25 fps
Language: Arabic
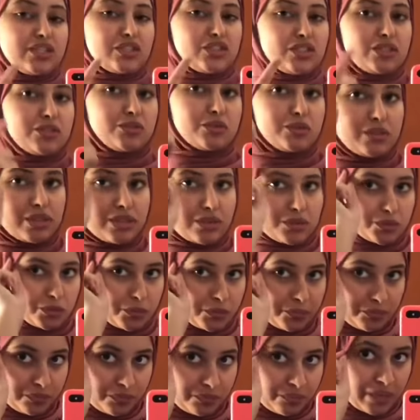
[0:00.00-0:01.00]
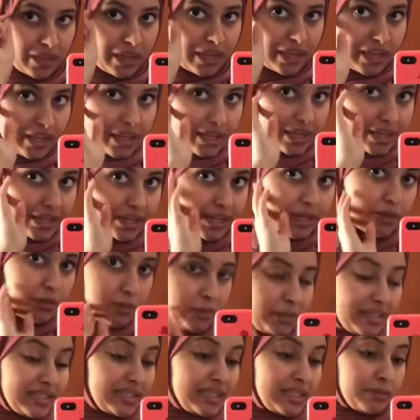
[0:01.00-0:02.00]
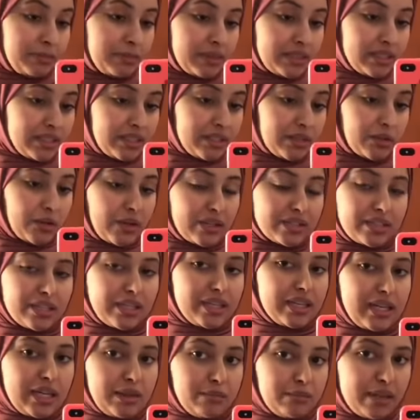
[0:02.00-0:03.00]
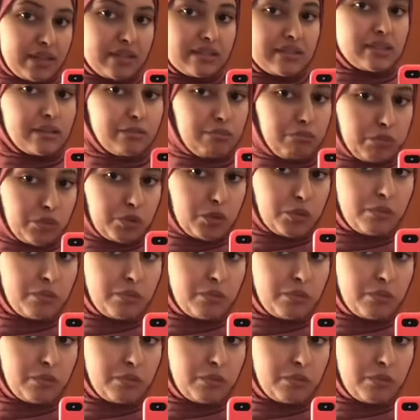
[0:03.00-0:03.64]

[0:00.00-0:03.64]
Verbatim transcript: جديد ودرته ايوا ما عندنا ما نديرو اصلا العمر نصبنوه